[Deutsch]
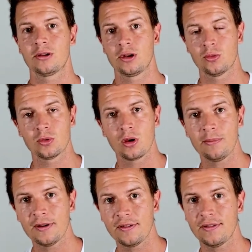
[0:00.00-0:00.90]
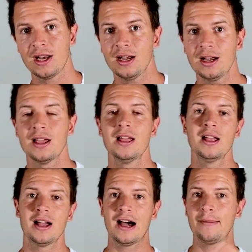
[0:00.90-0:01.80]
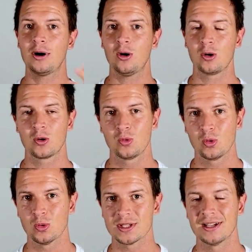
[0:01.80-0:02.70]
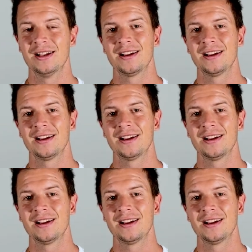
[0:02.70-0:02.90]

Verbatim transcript: Ketonkörper verwenden, aber auch Glucose.